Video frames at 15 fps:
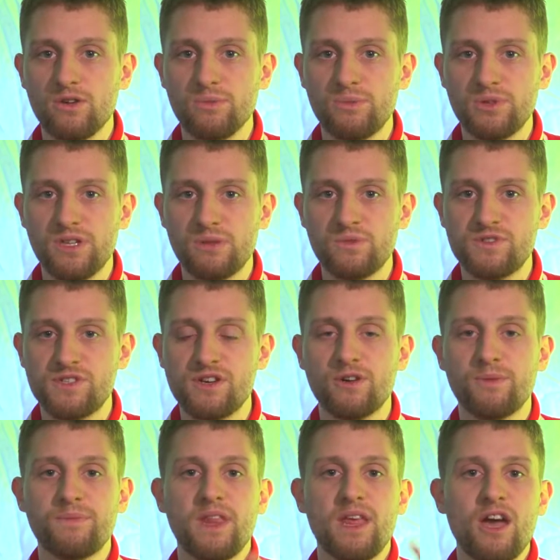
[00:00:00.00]
Computer
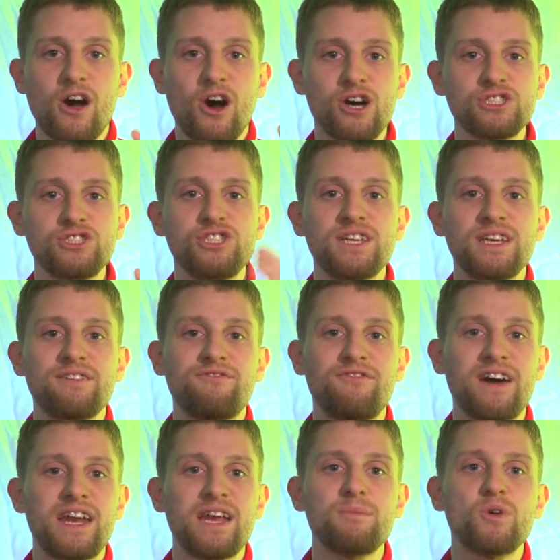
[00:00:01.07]
Museo. Oggi
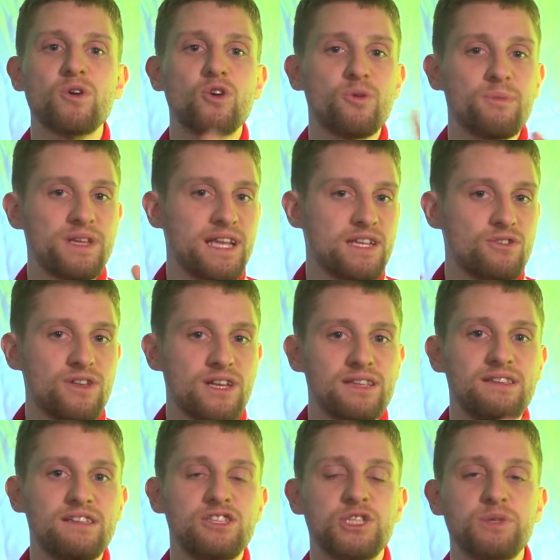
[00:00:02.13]
faremo, come detto in
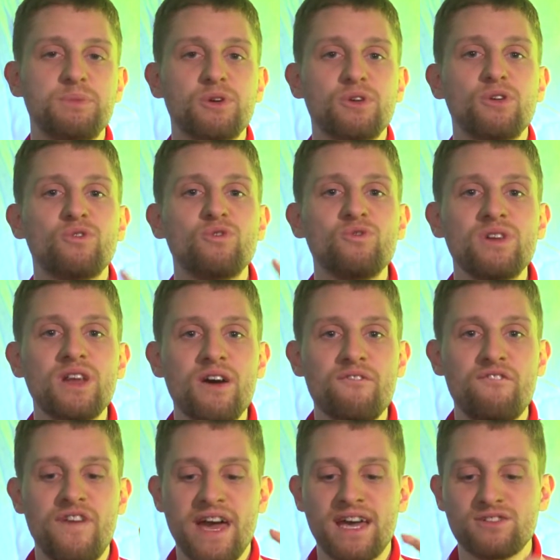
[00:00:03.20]
anticipo, un
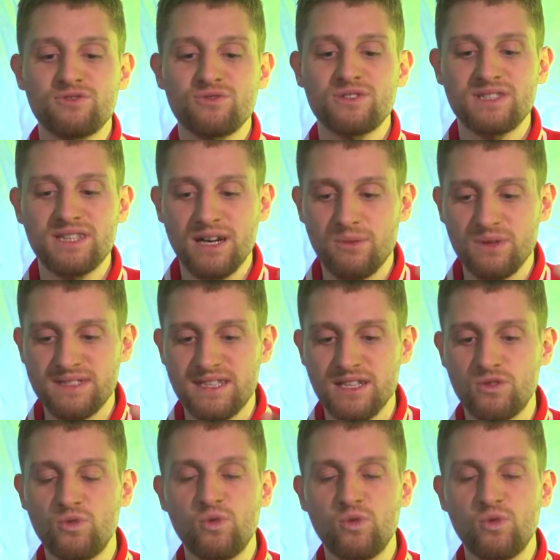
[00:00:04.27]
versus tra queste